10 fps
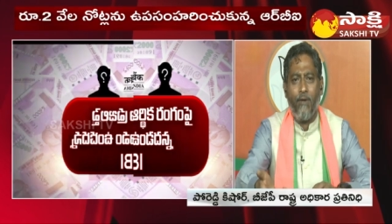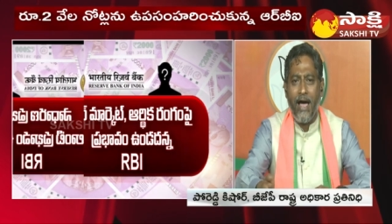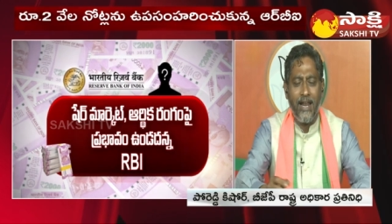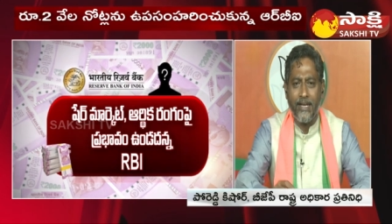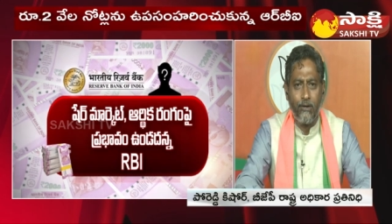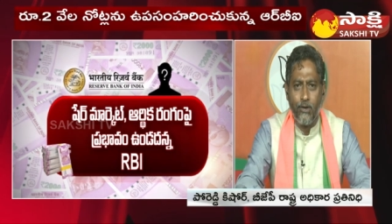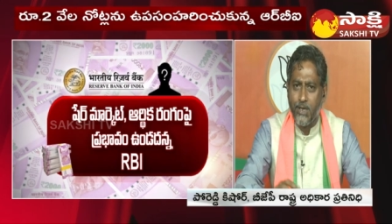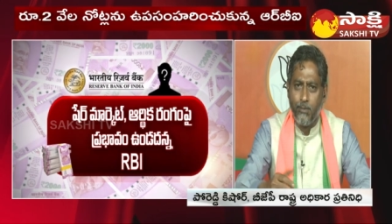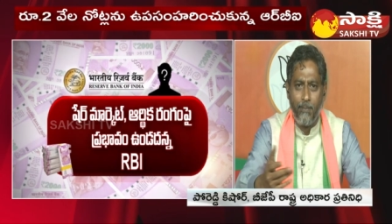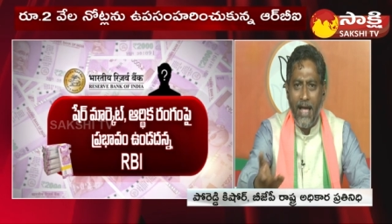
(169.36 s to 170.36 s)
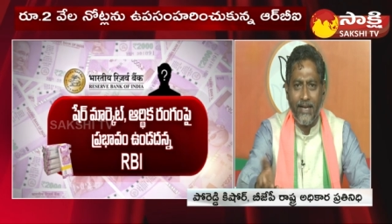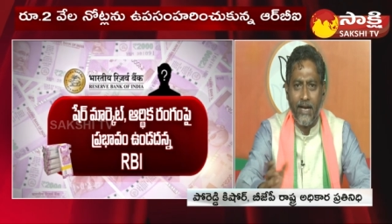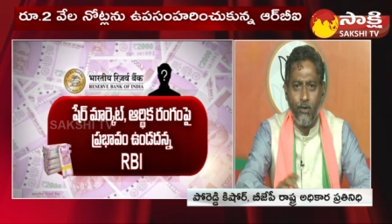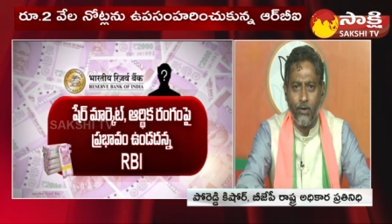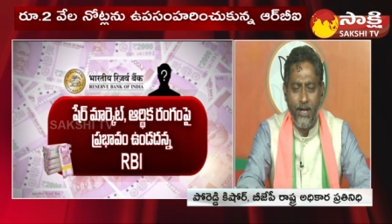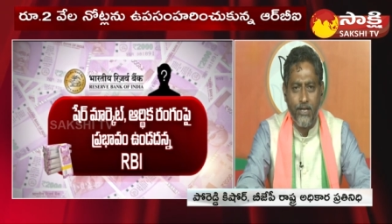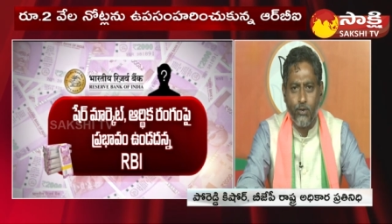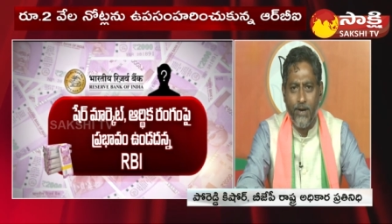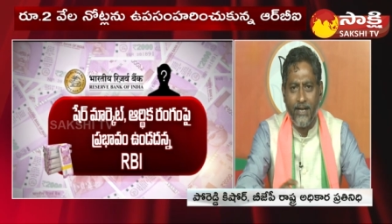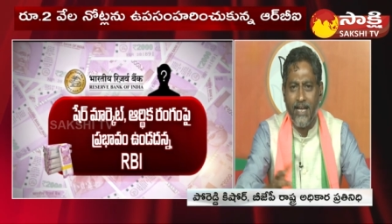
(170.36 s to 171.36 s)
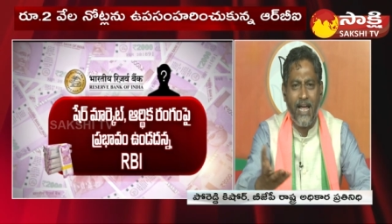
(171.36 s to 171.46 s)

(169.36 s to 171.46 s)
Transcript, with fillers: వాళ్ళకి కొంచెం బ్యాంక్ అకౌంట్లో వేసుకోవడానికే